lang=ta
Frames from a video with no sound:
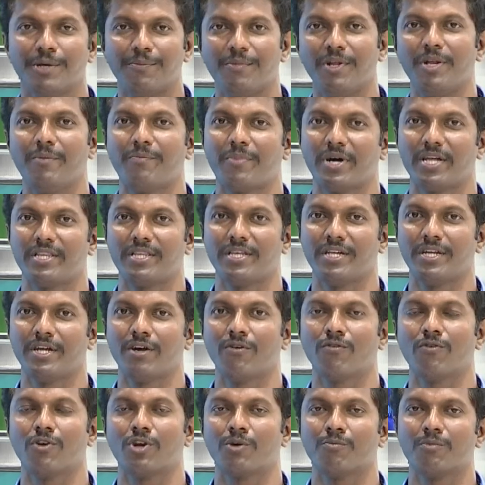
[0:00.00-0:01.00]
எப்படின்னு
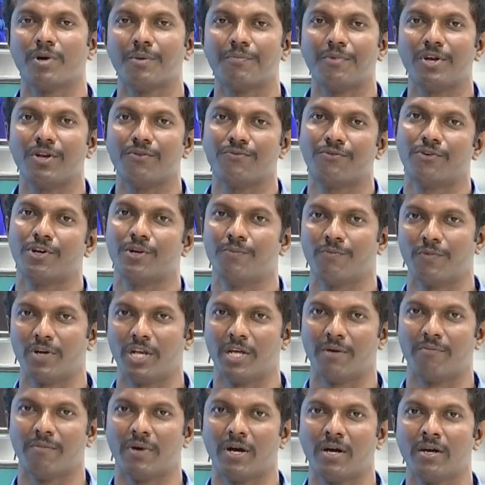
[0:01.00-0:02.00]
பார்த்தீங்கன்னா உங்களோட மொபைல் ஃபோன்
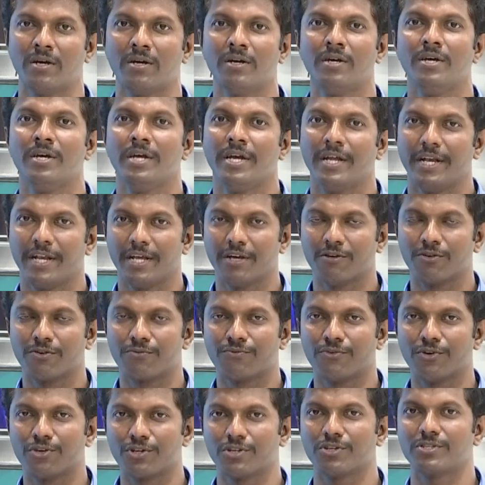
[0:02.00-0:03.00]
மூலயமா நீங்கள்
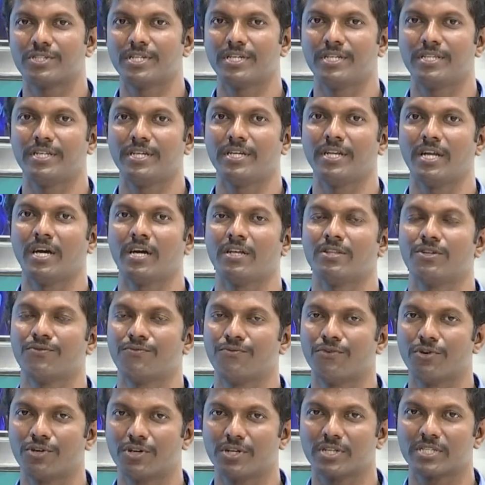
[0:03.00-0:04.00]
ஒரு ஃபோட்டோஸ் எடுத்திங்கன்னா அந்த
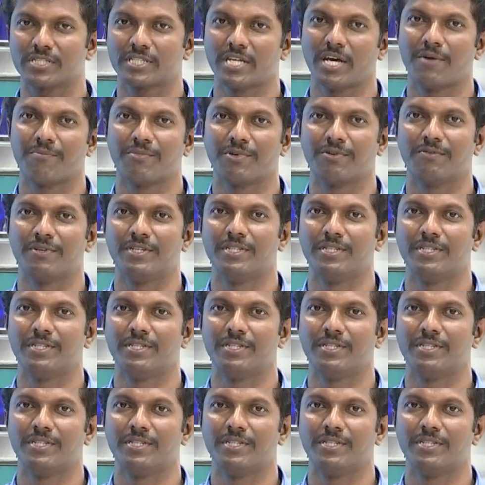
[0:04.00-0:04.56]
ஃபோட்டோ ஸ்னாப்பை